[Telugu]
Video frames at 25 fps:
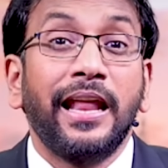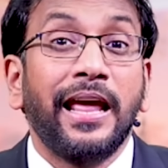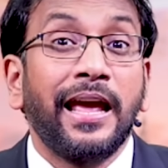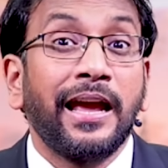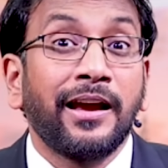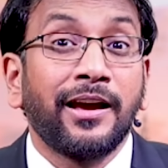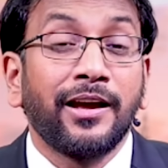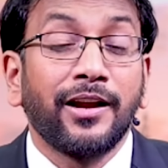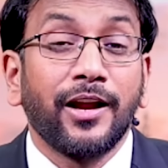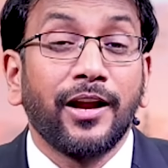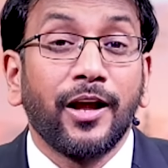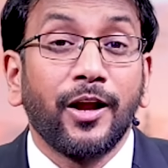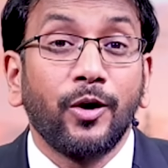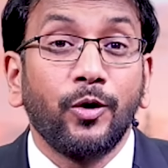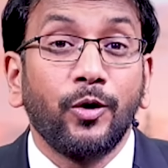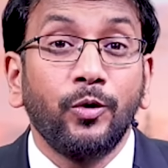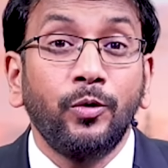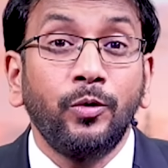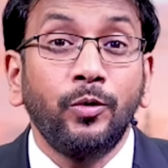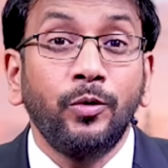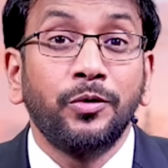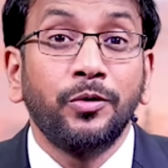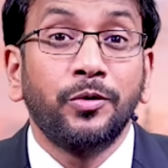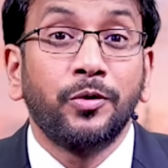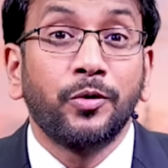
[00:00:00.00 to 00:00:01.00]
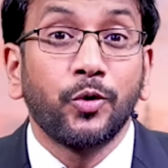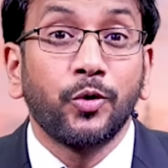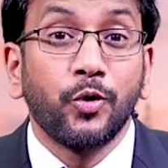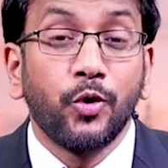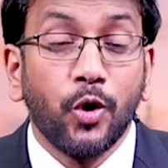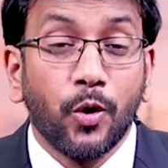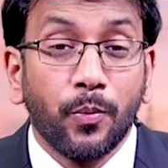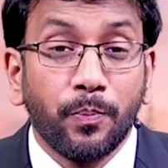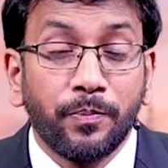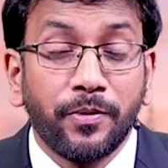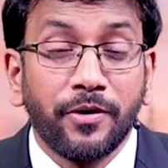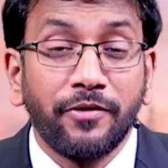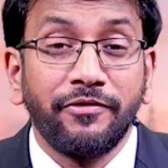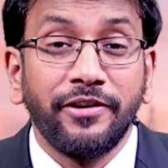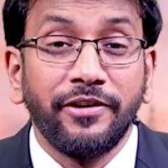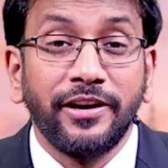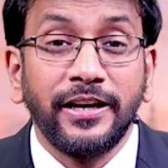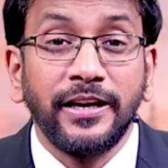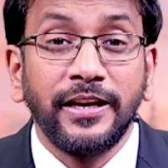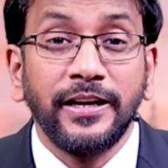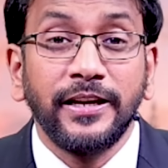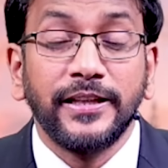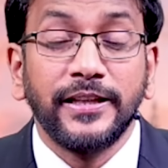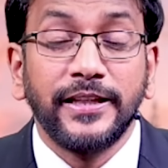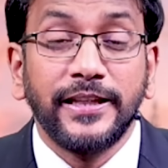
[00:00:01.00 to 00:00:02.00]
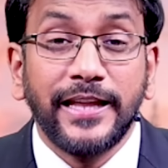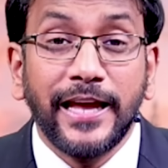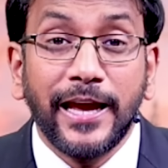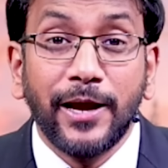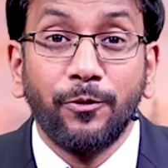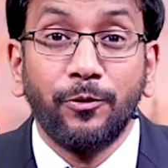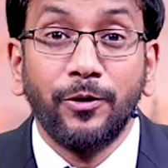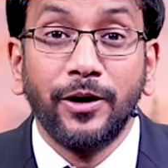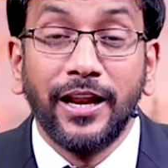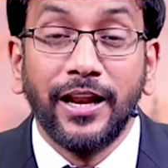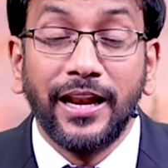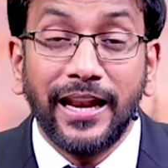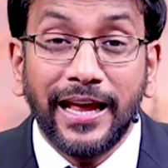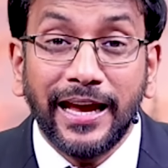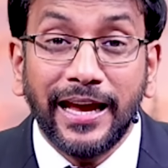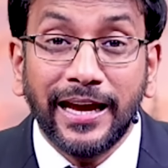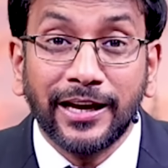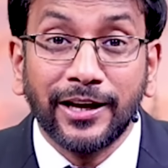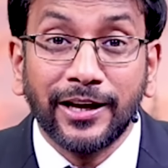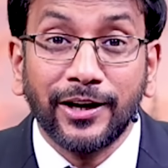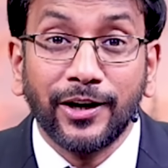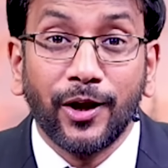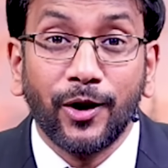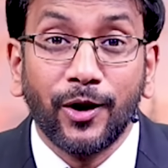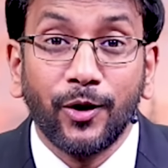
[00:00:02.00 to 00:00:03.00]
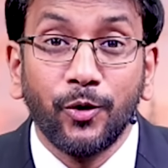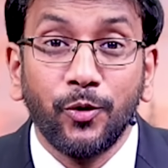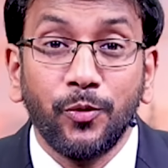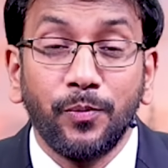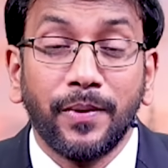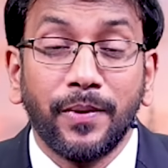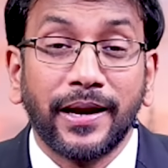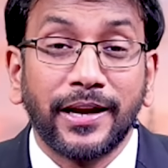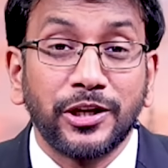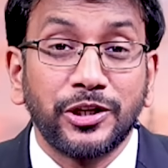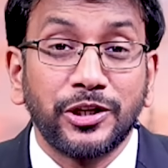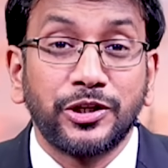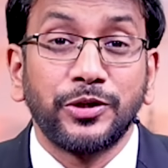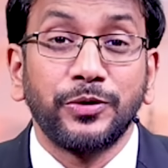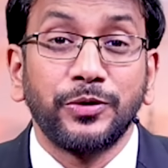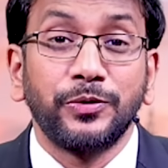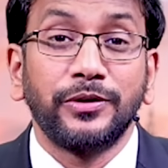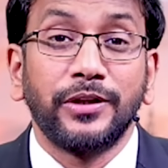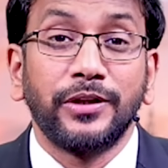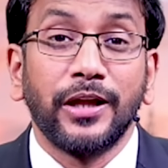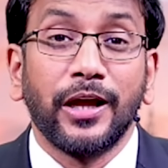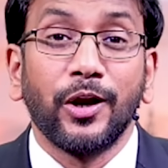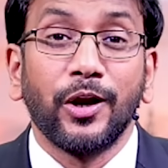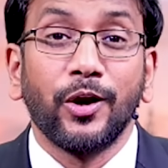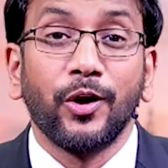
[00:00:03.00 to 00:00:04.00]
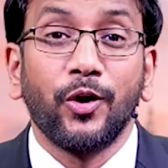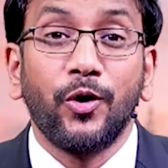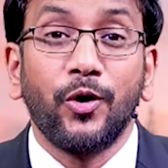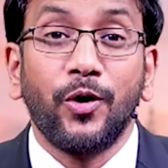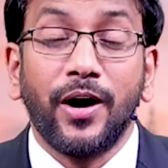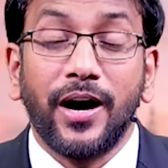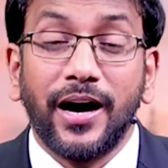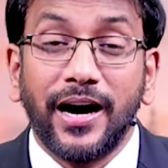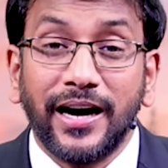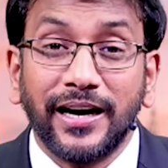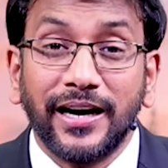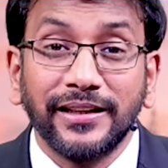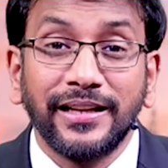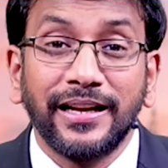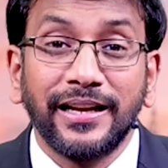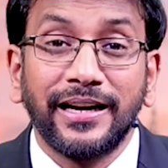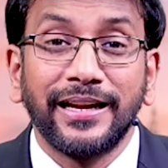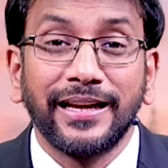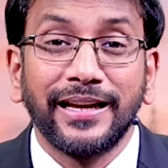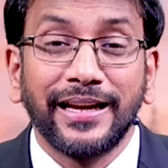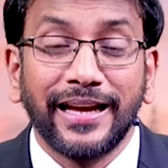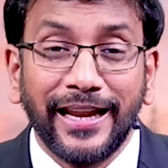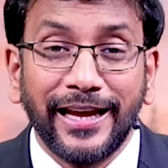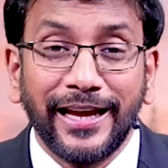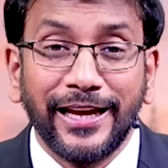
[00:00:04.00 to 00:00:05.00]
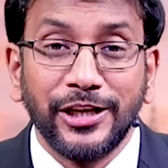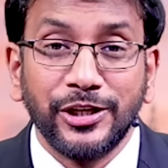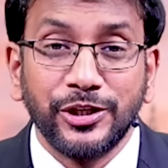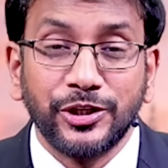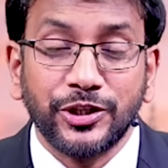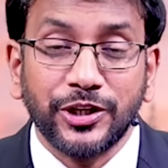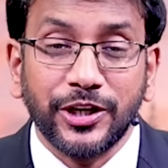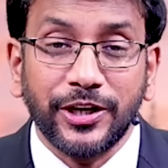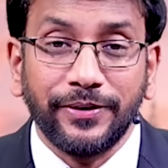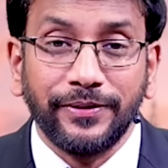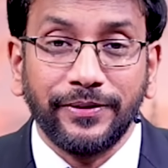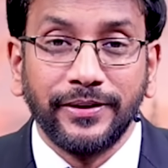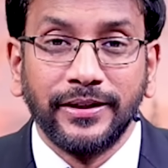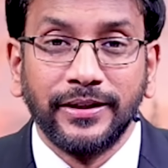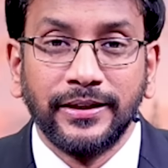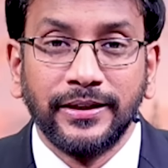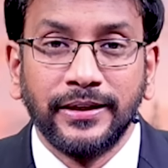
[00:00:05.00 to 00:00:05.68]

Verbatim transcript: లేఖనాలు గొప్పవి దేవుని లేఖనాలు మన జీవితాల్లో ఆదరణ కలిగించేవి